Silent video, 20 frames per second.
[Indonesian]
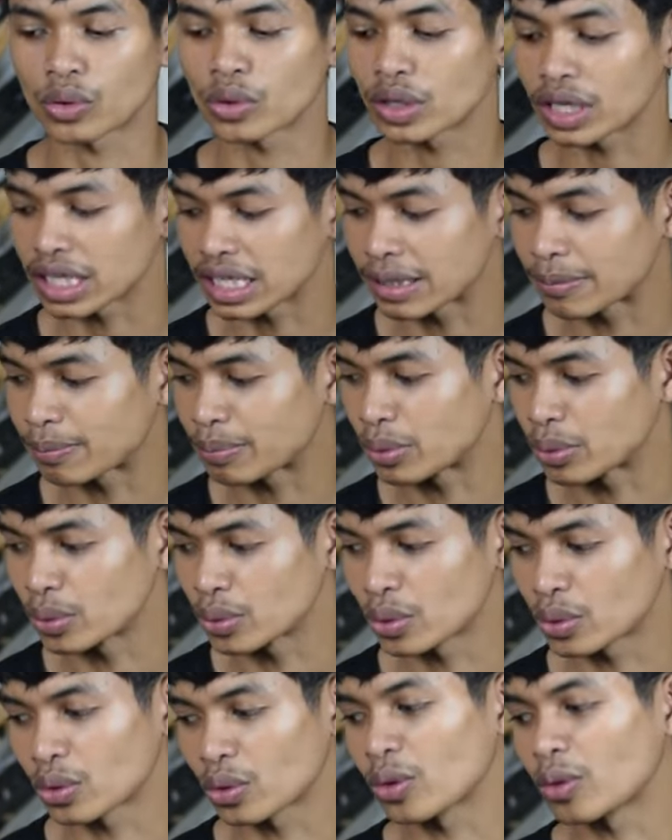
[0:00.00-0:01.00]
rp
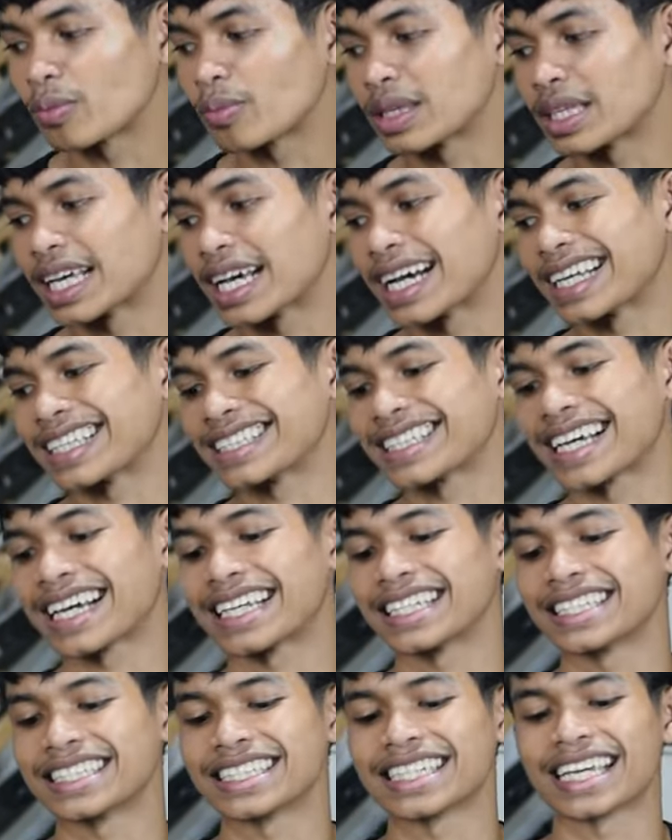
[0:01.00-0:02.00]
rupiah
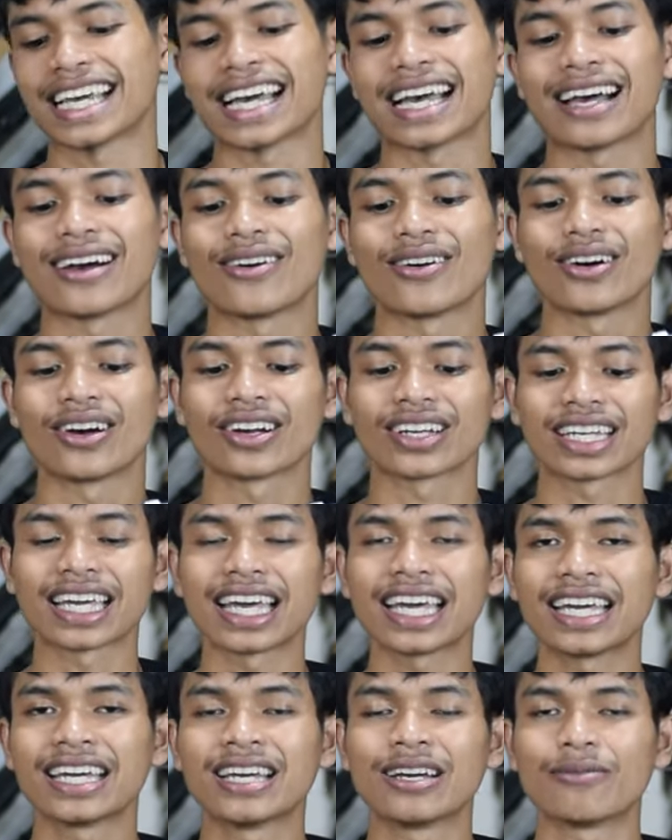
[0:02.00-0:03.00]
saja
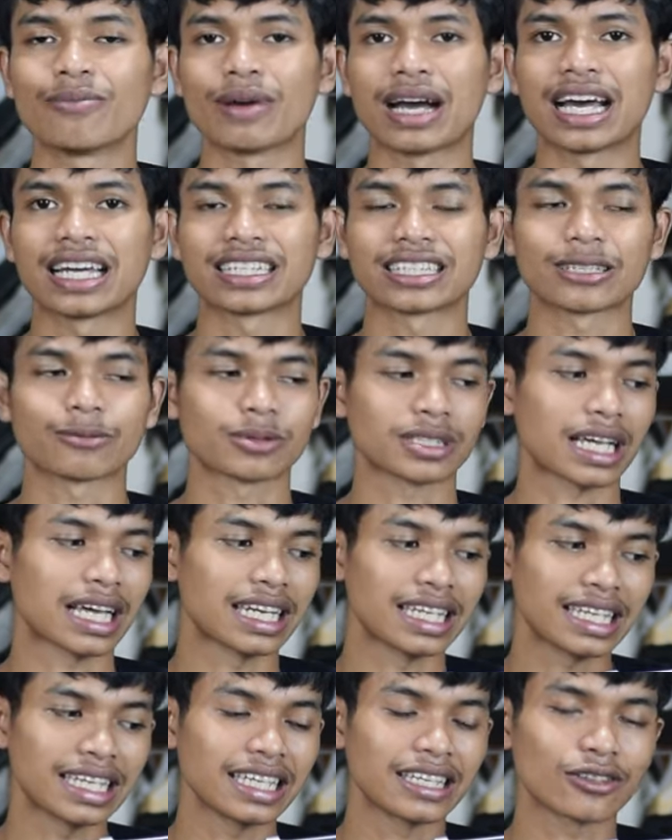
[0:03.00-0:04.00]
oke mantap
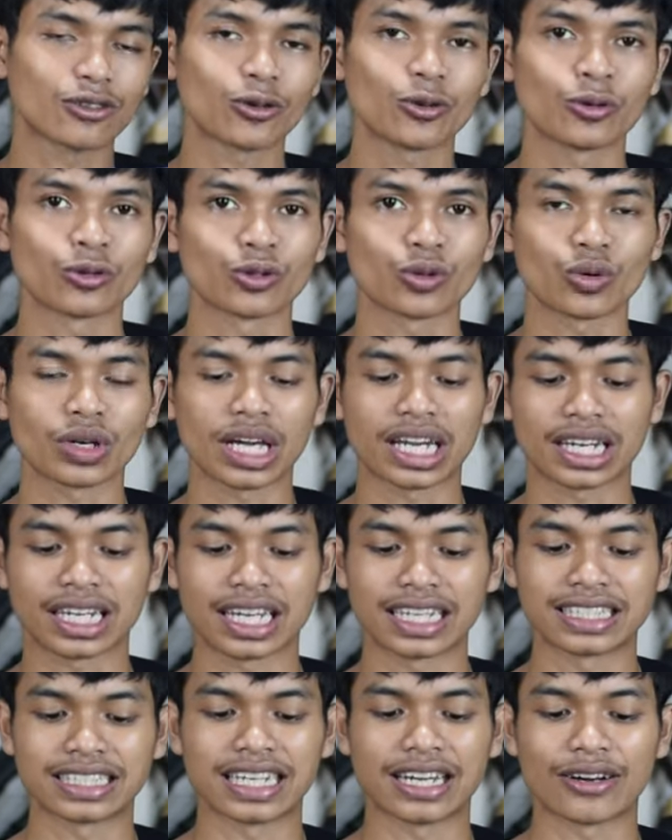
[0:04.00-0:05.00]
sekali itu untuk
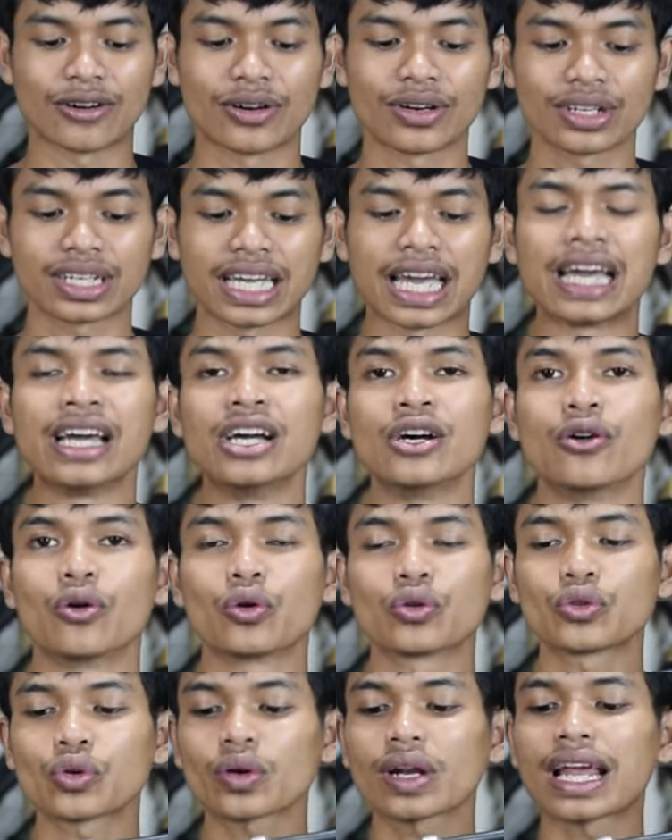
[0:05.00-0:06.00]
harganya oke
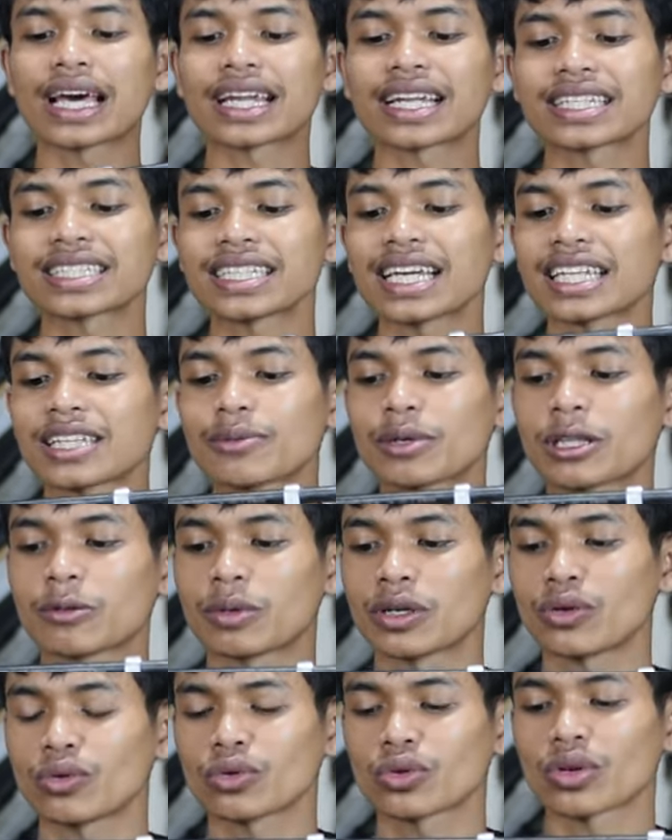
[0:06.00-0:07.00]
untuk larasnya
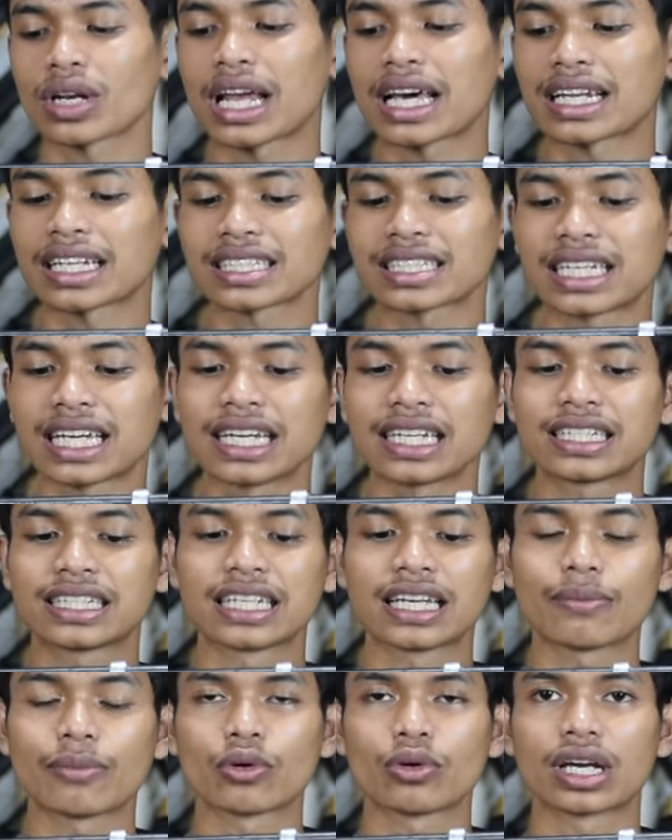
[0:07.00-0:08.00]
teman-teman untuk larasnya
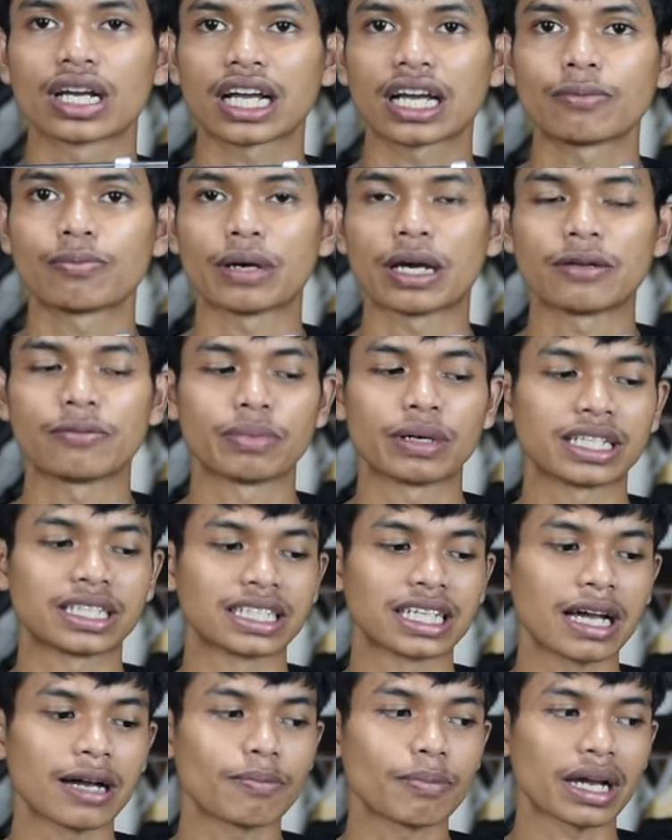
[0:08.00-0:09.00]
dia menggunakan bahan
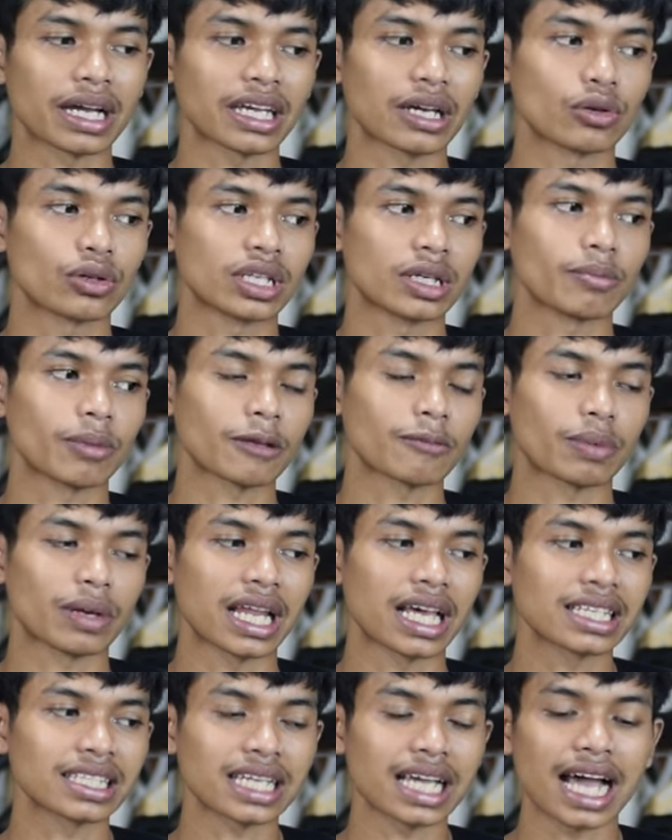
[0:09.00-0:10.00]
baja pakai OD
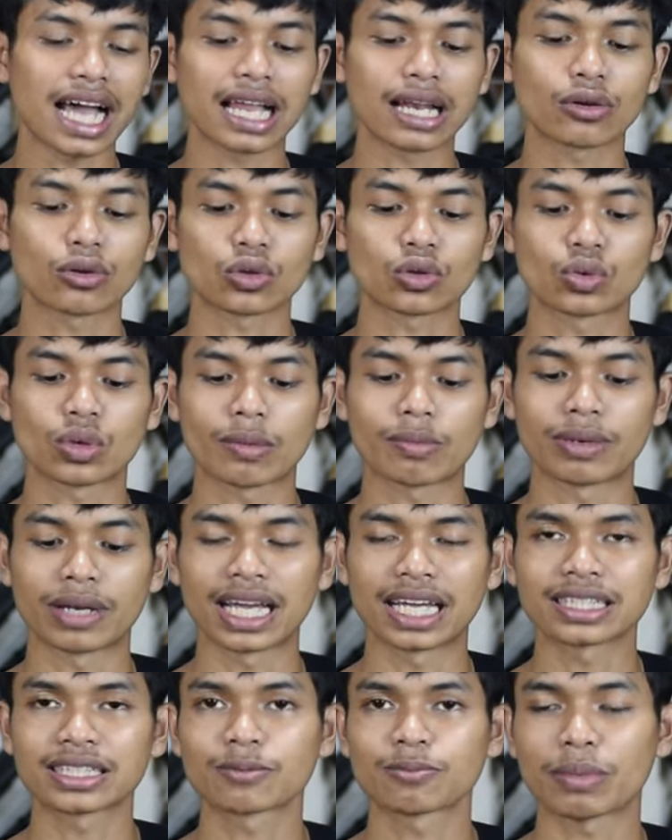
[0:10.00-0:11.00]
14 alur
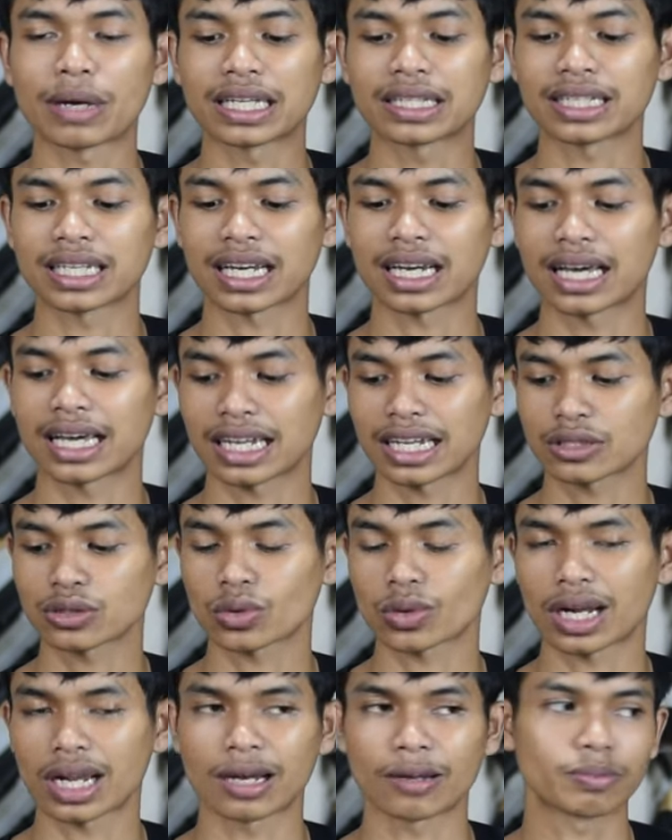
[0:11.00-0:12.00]
12 panjang
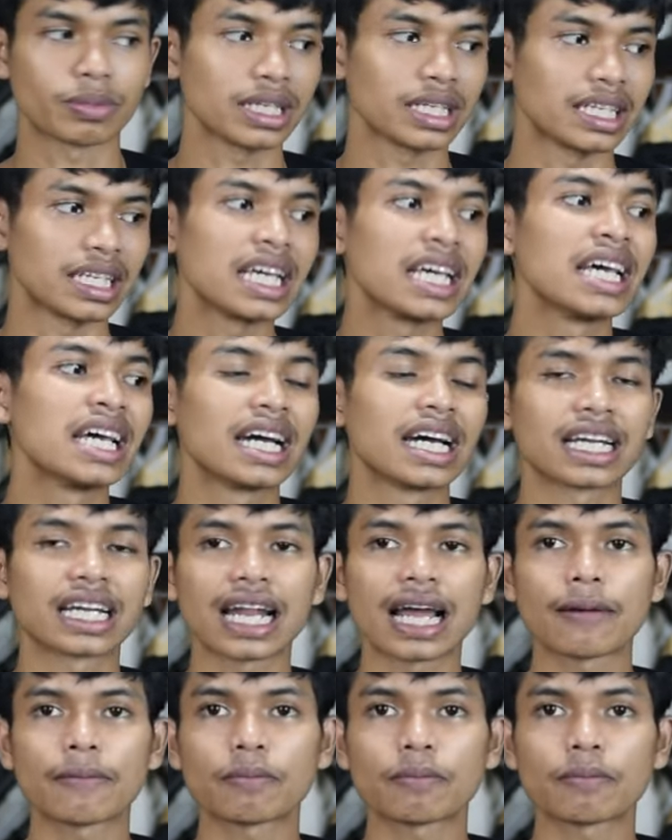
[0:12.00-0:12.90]
laras kurang lebih ini 60